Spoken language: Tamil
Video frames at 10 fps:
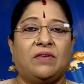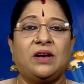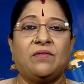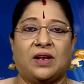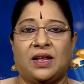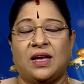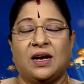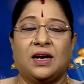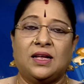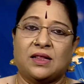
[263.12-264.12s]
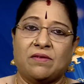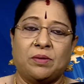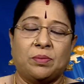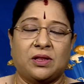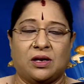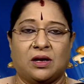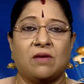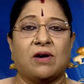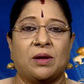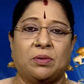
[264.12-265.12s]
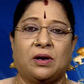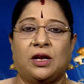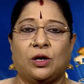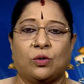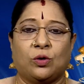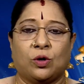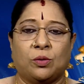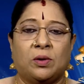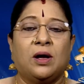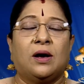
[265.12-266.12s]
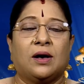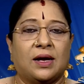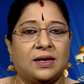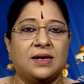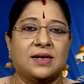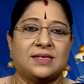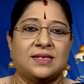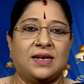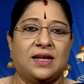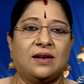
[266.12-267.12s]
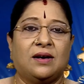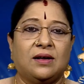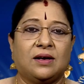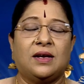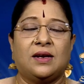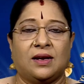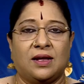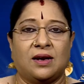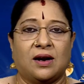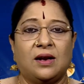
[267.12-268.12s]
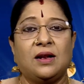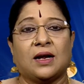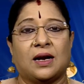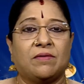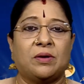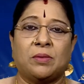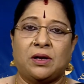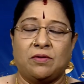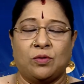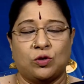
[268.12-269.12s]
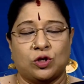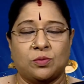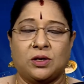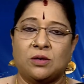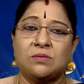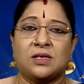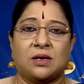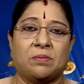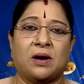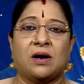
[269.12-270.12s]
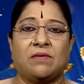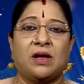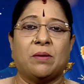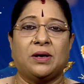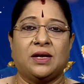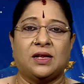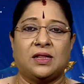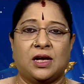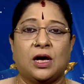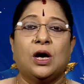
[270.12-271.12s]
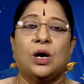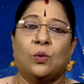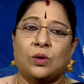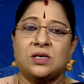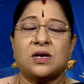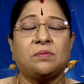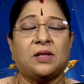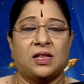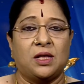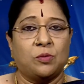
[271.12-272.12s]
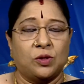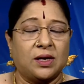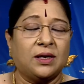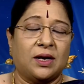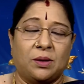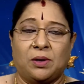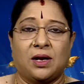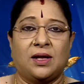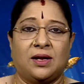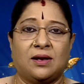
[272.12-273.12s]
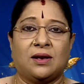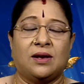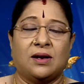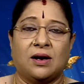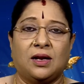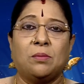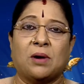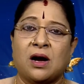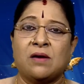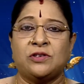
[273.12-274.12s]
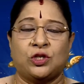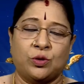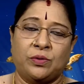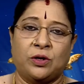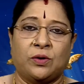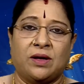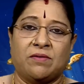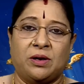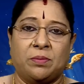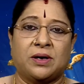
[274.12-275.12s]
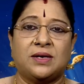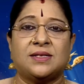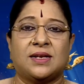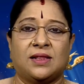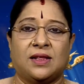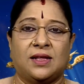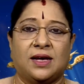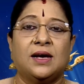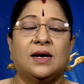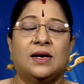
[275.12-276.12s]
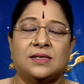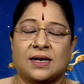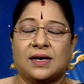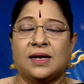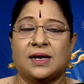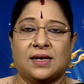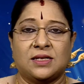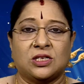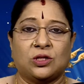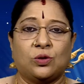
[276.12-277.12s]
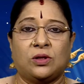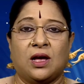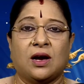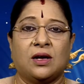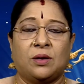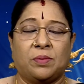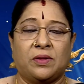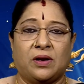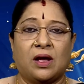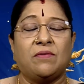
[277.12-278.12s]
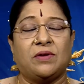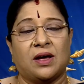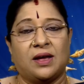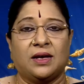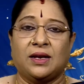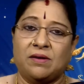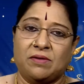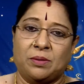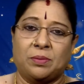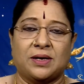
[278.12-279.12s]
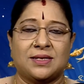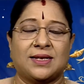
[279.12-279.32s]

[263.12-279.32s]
வீண் விரயங்களை தவிர்ப்பதற்கு வாய்ப்புகளை கொடுக்கும் கன்னிராசி நேர்களுக்கு இன்றைய நாளில் கணவன் மனைவி ஒற்றுமையும் சிறப்பாகவே அமைகிறது ஒன்றாம் தேதி புதன் கிழமையான இன்றைய நாளில் மகாவிஷ்ணுவினுடைய வழிபாடு சிறந்தது சங்கடகர வார சதுர்த்தியாக இருப்பதனால் விநாயகரை வழிபாடு